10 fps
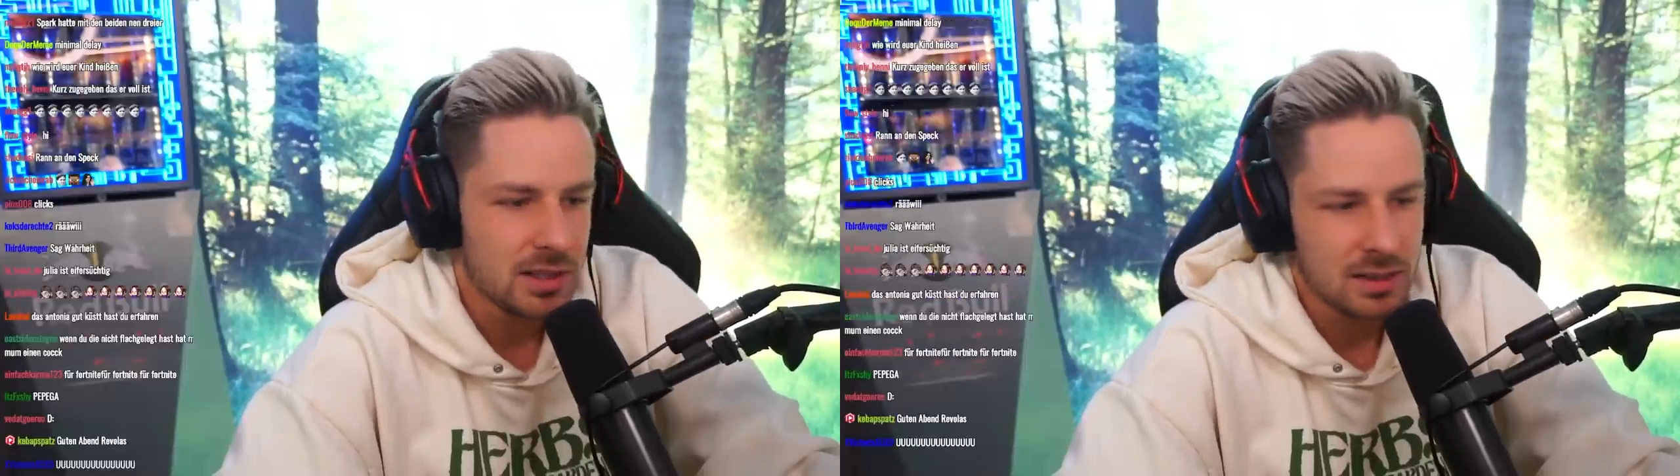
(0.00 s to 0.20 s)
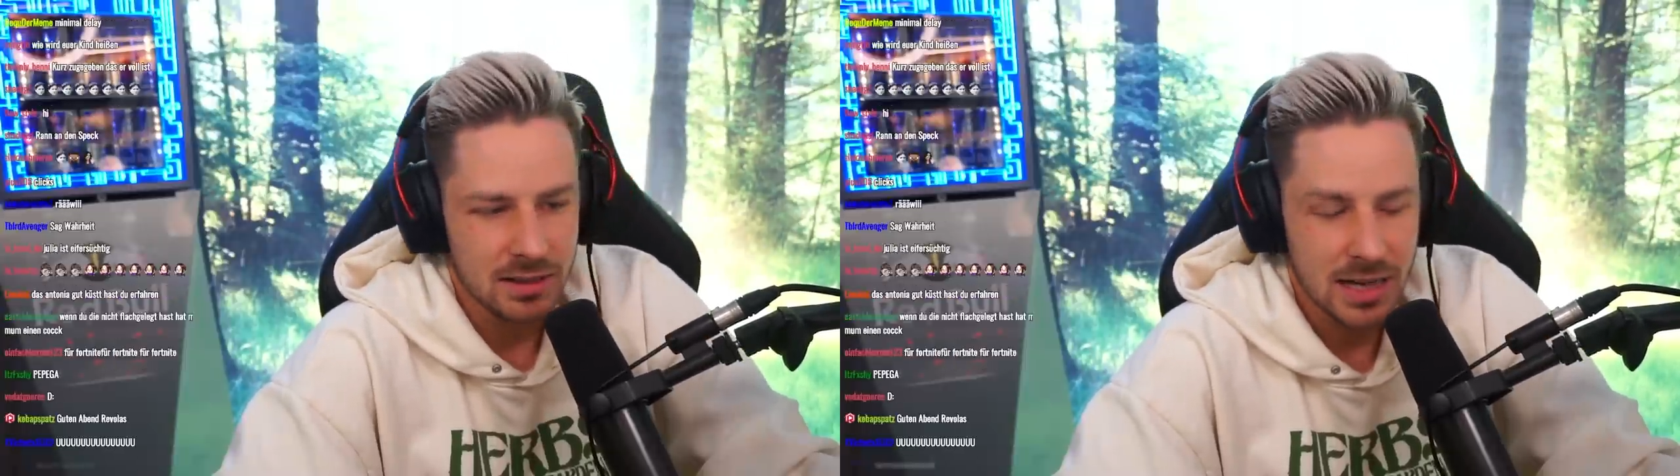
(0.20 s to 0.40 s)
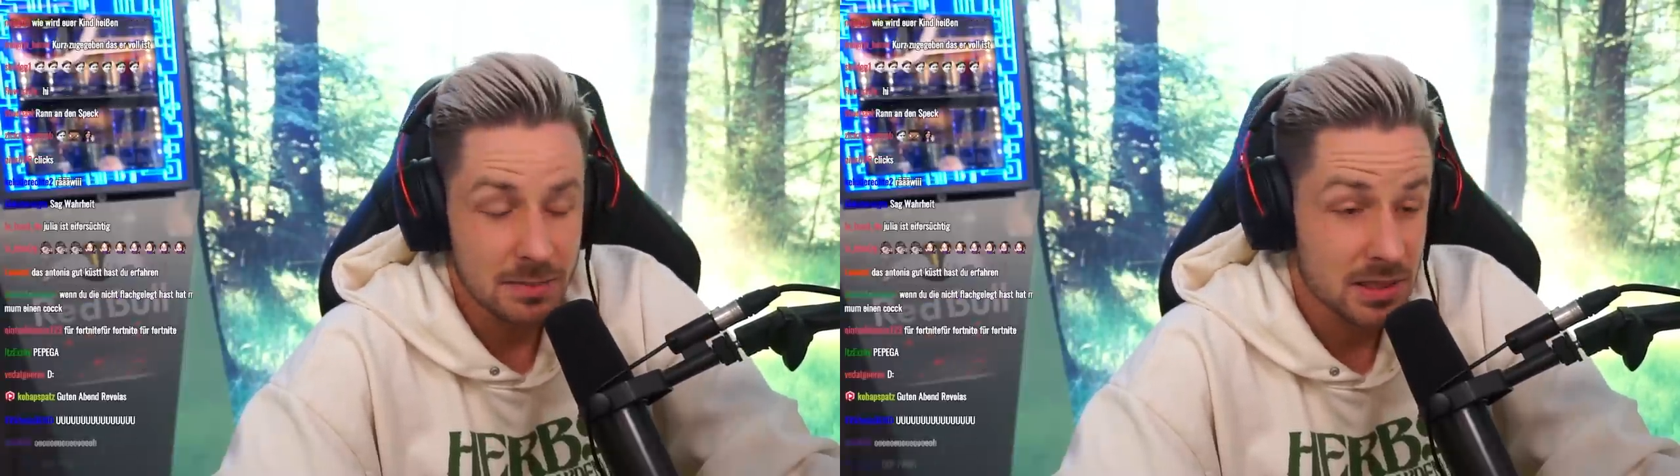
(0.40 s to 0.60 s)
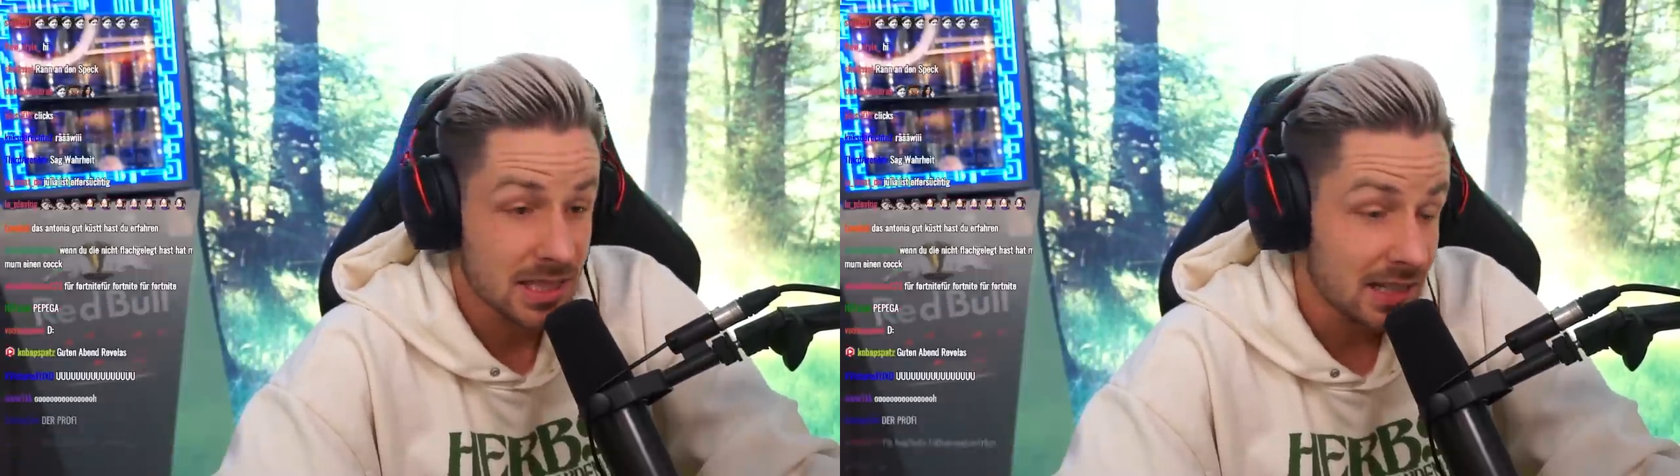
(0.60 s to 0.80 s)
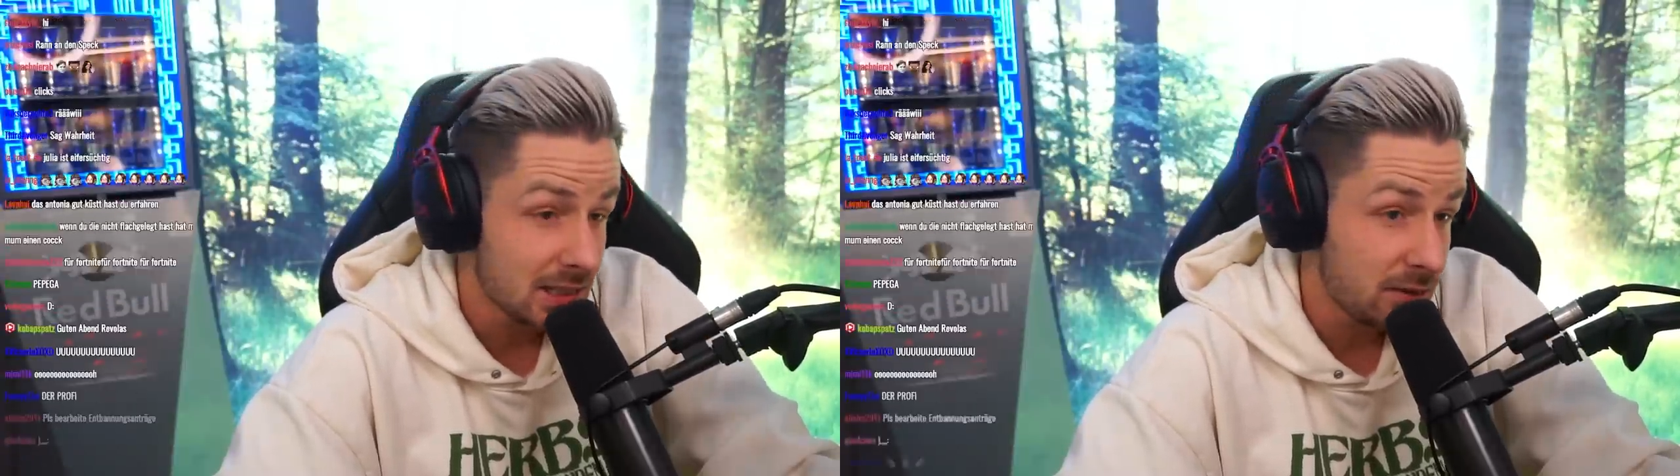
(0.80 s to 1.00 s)
dann gab es
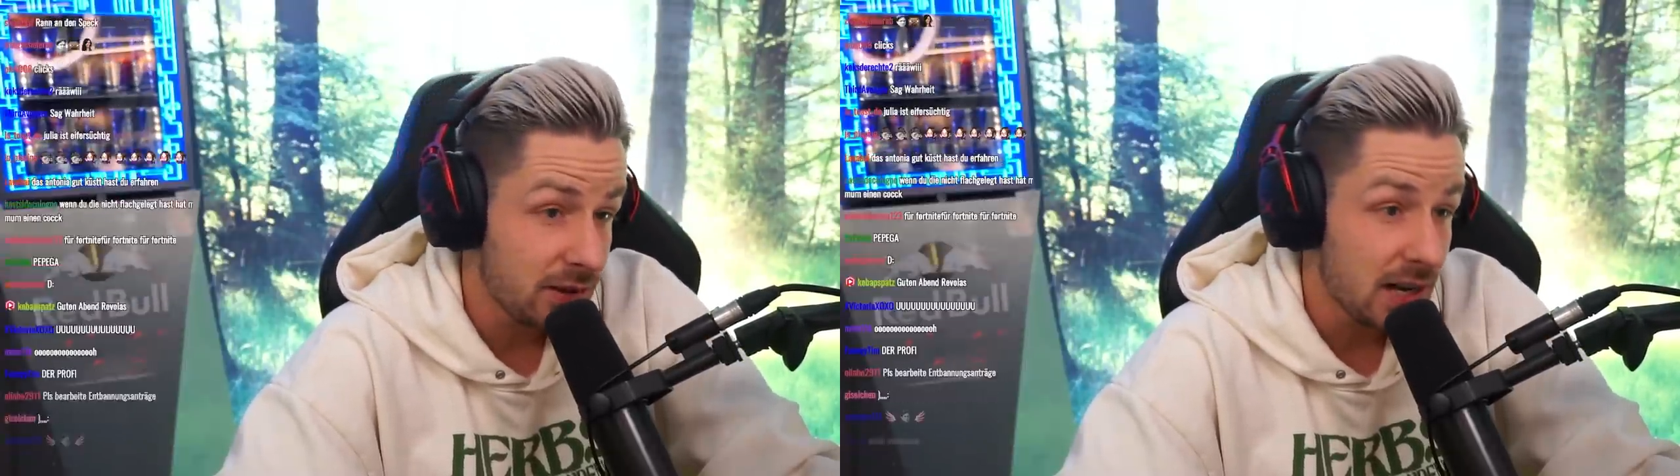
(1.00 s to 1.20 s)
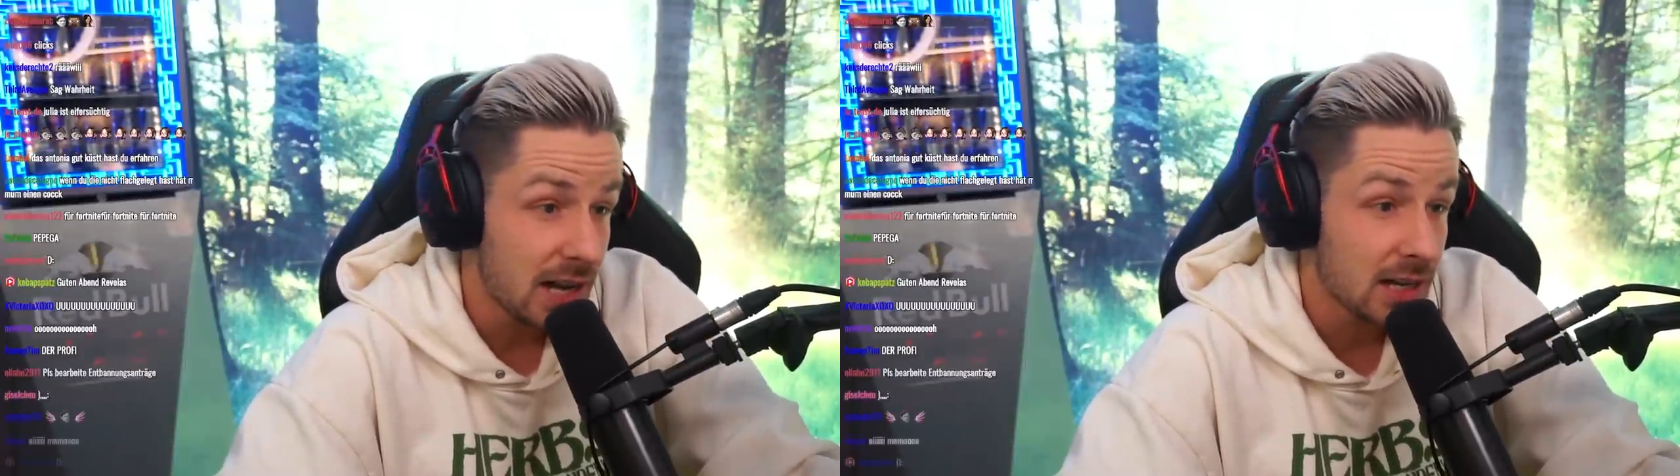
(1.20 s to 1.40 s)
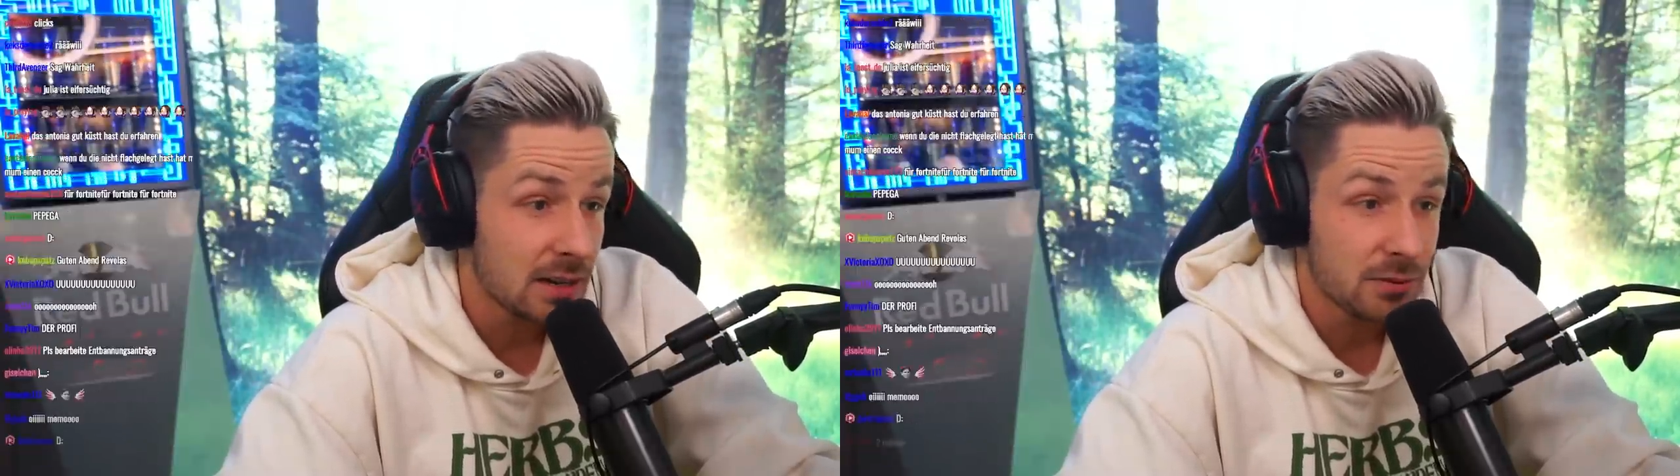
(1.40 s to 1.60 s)
ganz viel Ärger